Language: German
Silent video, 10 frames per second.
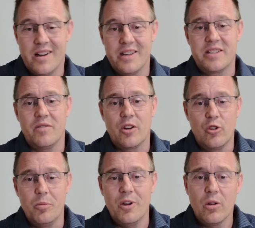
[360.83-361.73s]
der Rechtsanwalt
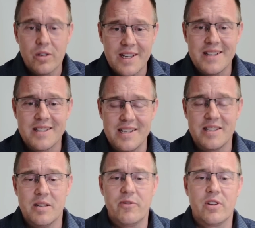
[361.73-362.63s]
Knüppel auch noch seinen
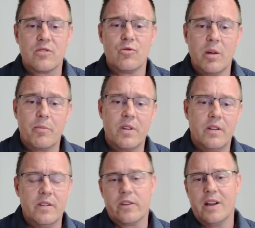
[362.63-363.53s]
Senf dazu gibt,
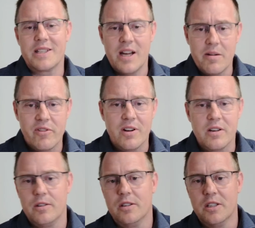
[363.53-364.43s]
ist ganz
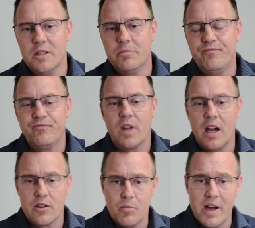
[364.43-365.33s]
einfach. Ähm,
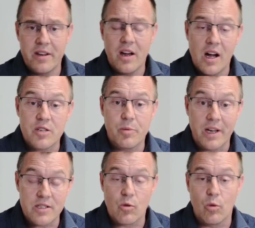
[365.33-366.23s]
zum einen A, ich bin ein
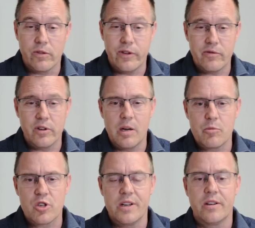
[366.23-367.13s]
ganz großer Fan von
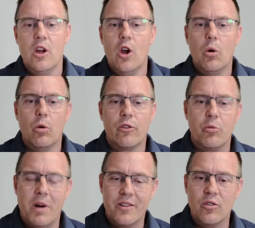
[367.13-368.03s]
Rammstein und
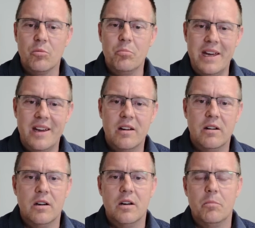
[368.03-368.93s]
zum anderen B,
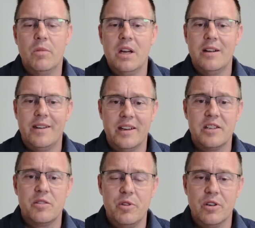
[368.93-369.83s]
ähm, denke
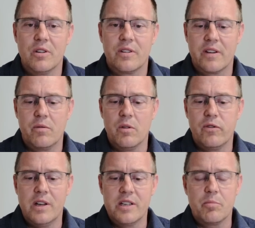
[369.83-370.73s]
ich mir, dass wir
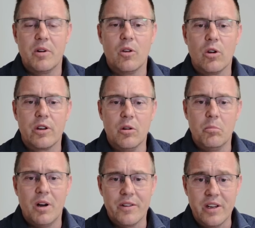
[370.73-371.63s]
vielleicht mal noch hier
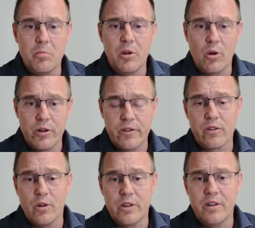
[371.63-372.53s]
ein paar Dinge beleuchten
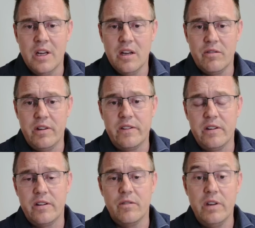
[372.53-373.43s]
sollten, wie,
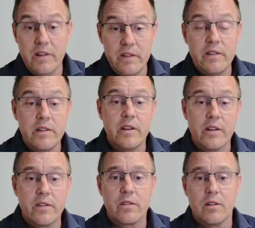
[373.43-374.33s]
sich, wie sie sich
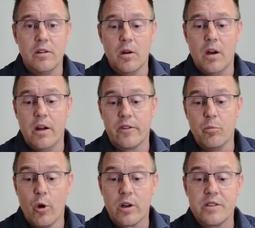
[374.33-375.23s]
jetzt äh, als
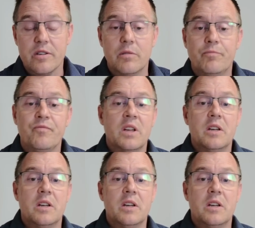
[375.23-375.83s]
mögliche